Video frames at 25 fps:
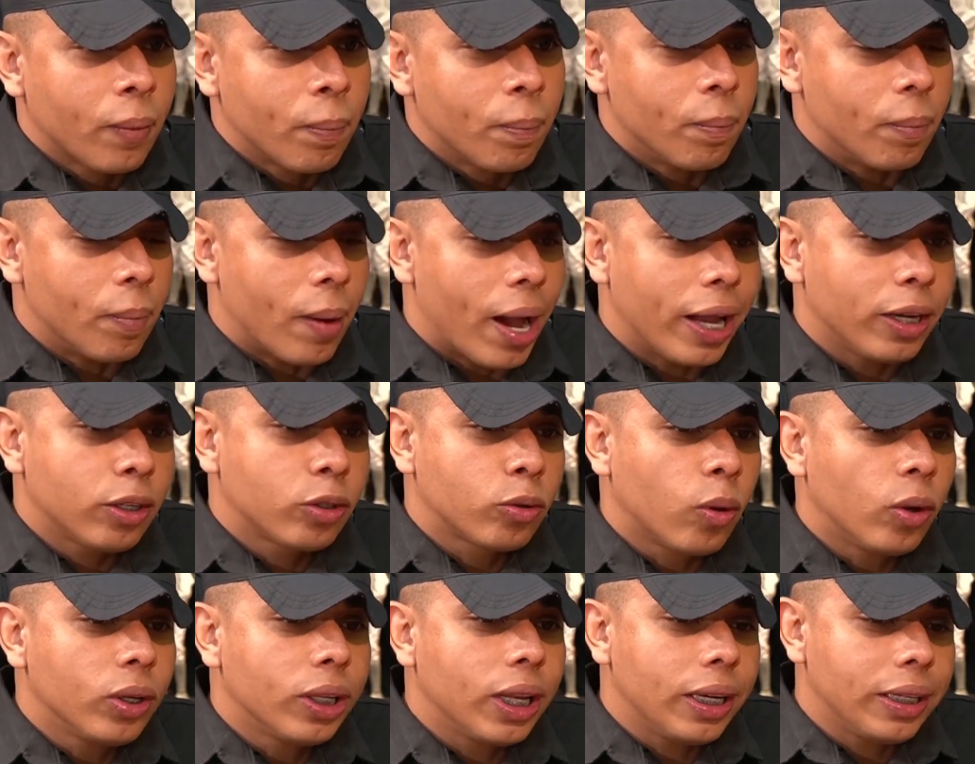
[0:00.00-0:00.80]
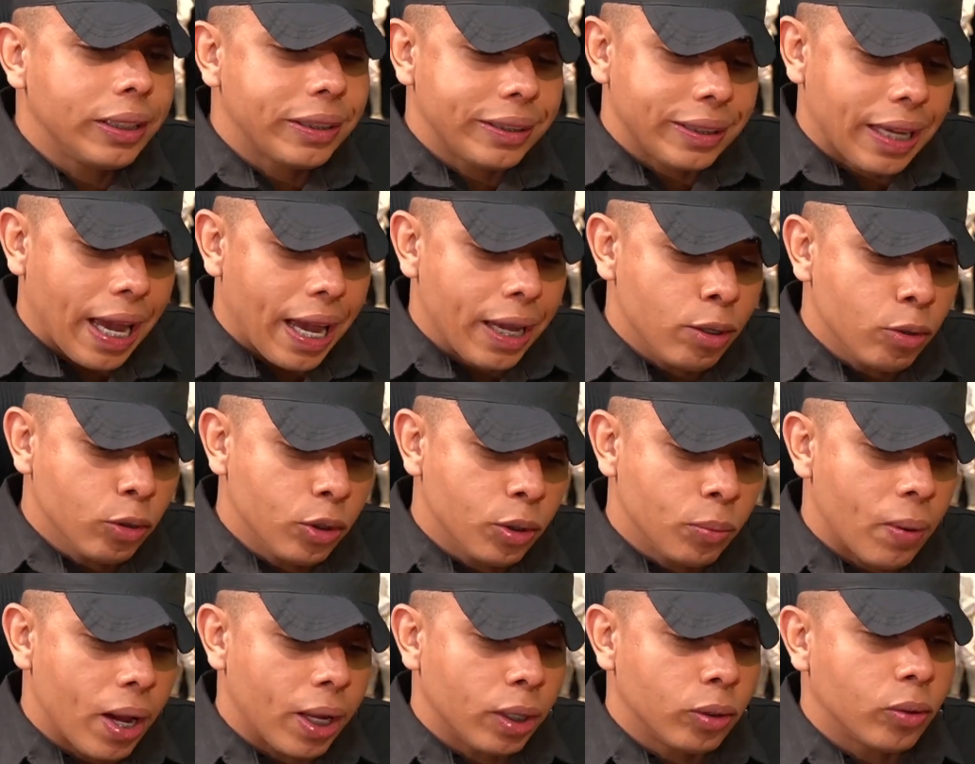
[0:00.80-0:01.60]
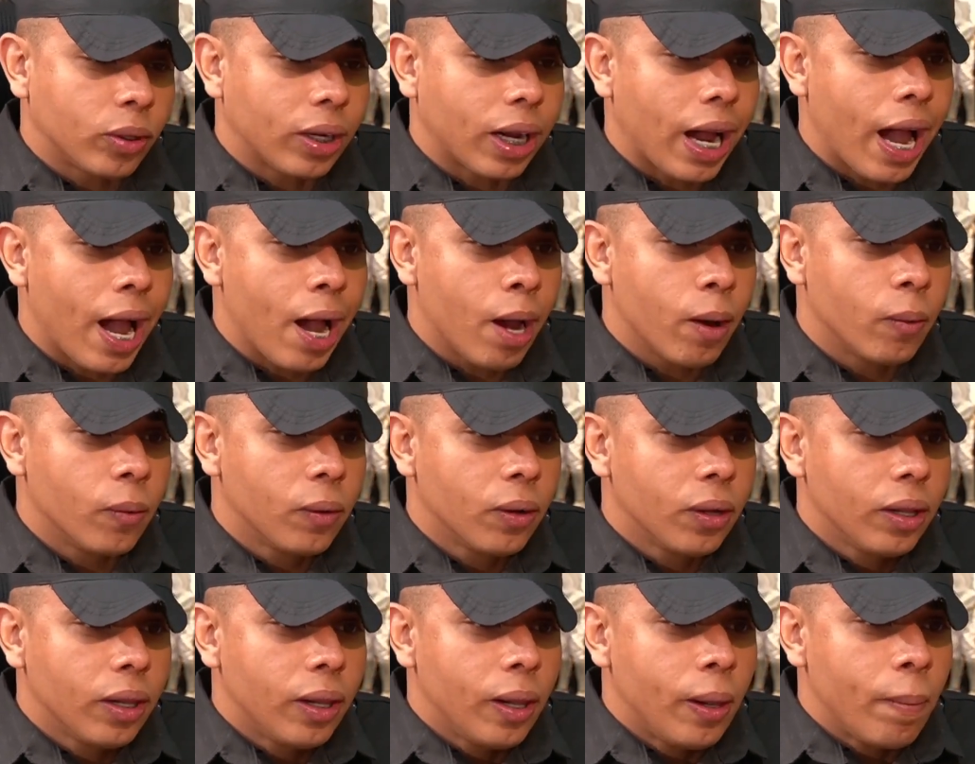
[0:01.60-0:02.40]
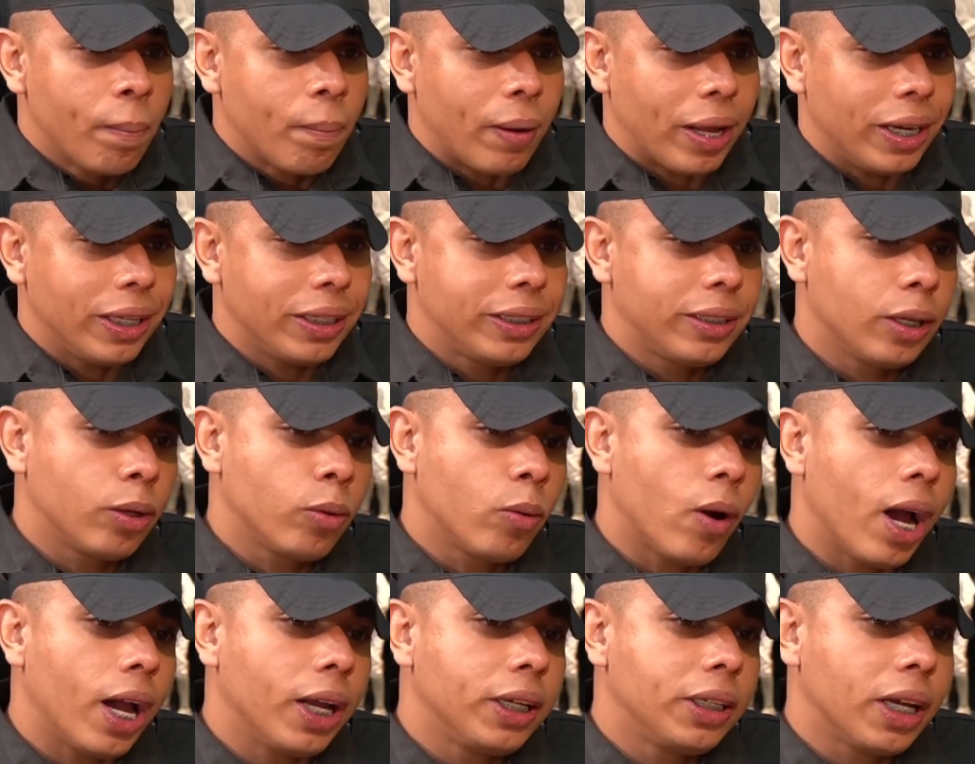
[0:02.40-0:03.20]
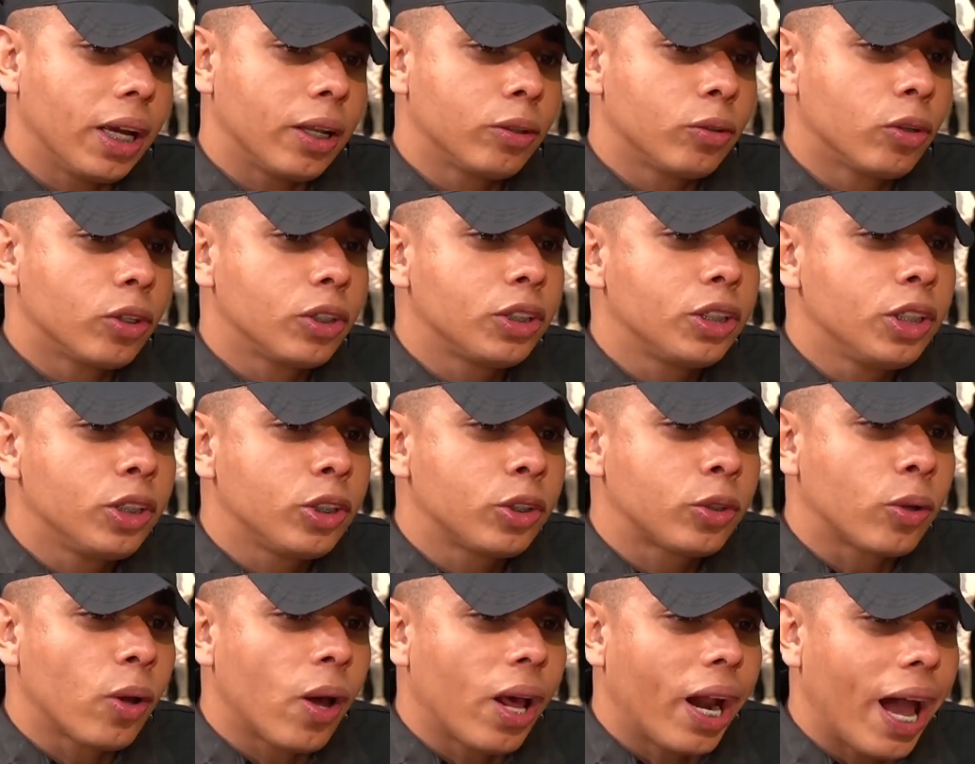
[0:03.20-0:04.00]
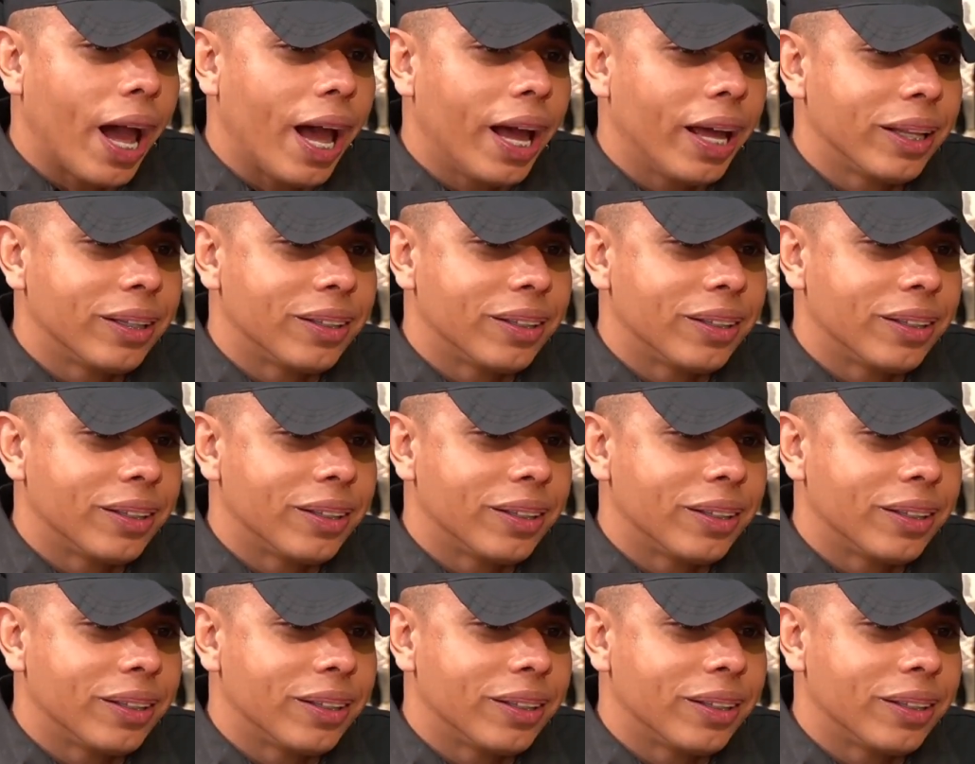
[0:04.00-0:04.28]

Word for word: Mas quando ele saiu de baixo do carro, parecia que o radiador tinha estourado.